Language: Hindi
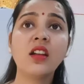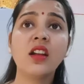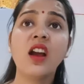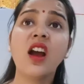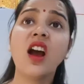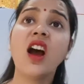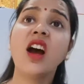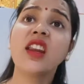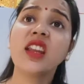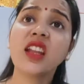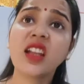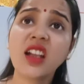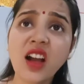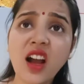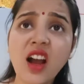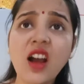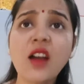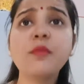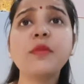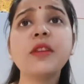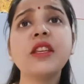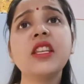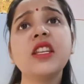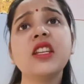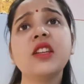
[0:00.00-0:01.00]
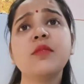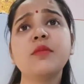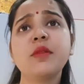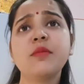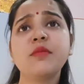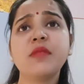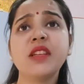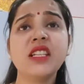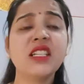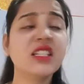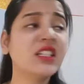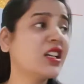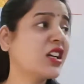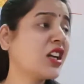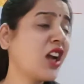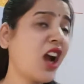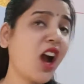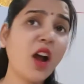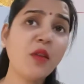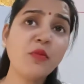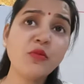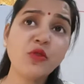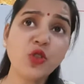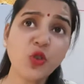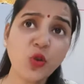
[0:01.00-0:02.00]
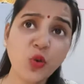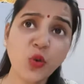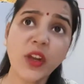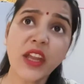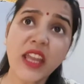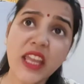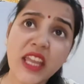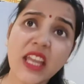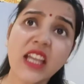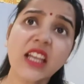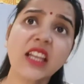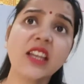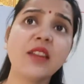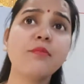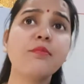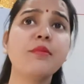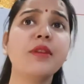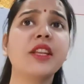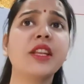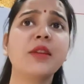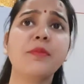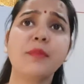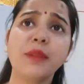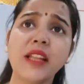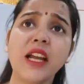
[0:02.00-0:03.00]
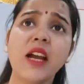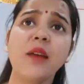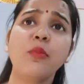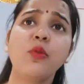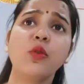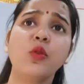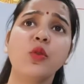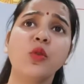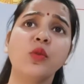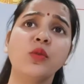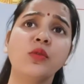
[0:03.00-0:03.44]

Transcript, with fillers: अरे कहा मिन्नी की मम्मी काम चोर है एक नंबर की पता है आपको